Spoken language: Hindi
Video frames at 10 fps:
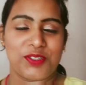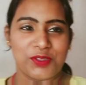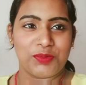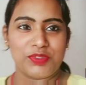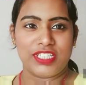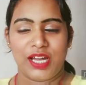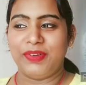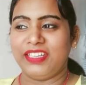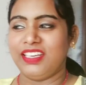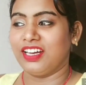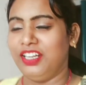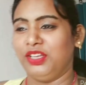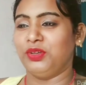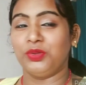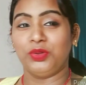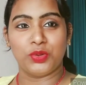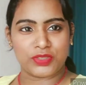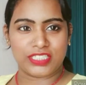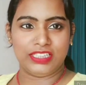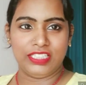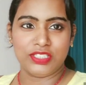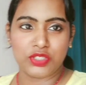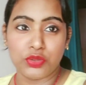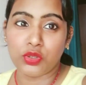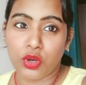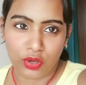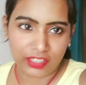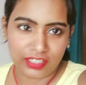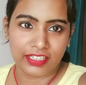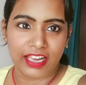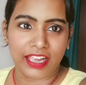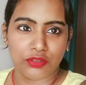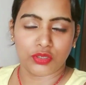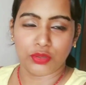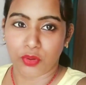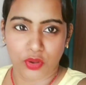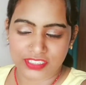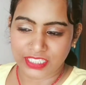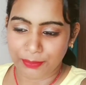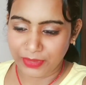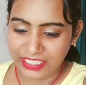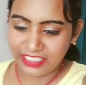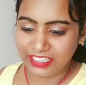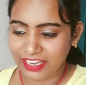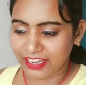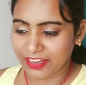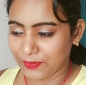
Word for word: सो so, मुझे अभी कंटिन्यू दो से तीन शूट और करना है क्योंकि बहुत ज़्यादा पेंडिंग है